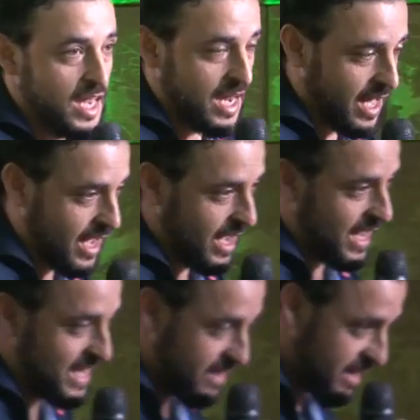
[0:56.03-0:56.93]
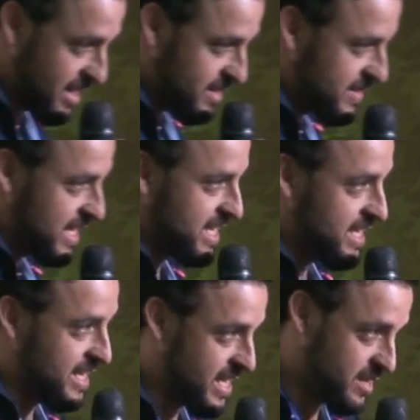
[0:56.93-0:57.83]
la idea de
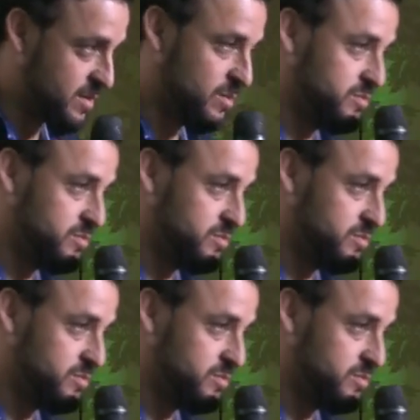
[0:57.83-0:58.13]
generar